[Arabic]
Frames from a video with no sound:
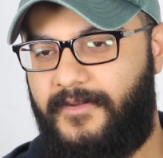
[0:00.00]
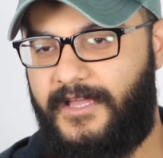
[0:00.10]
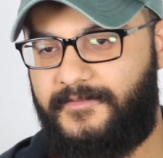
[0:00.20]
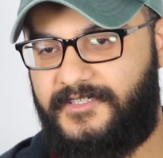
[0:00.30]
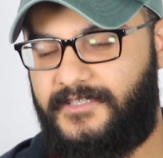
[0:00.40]
ببقى
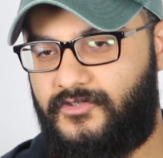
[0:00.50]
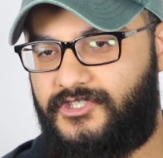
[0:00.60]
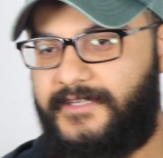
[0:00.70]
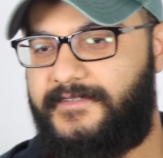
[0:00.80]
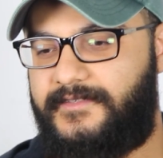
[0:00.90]
جايب
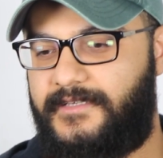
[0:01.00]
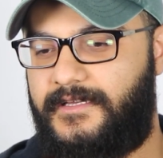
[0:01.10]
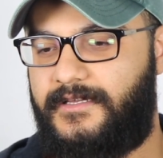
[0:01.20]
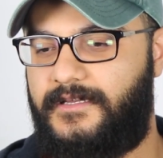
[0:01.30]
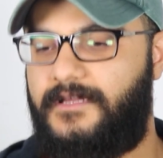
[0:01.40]
سندوتشات
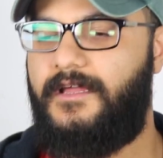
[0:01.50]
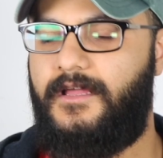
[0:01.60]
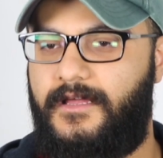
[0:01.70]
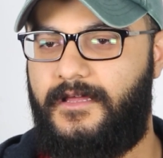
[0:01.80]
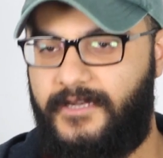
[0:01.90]
آه،
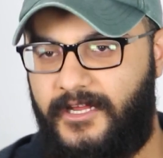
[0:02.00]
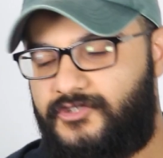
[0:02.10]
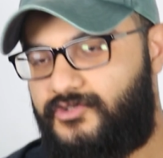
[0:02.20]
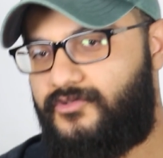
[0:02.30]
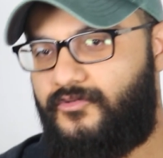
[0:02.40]
آه،
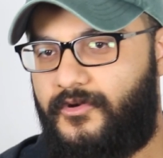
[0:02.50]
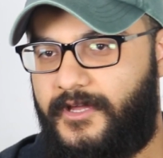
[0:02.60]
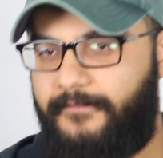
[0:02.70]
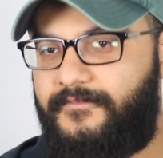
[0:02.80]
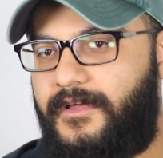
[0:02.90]
لانشون
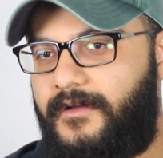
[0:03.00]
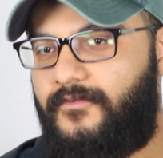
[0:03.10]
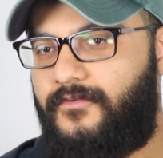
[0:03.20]
وجبنه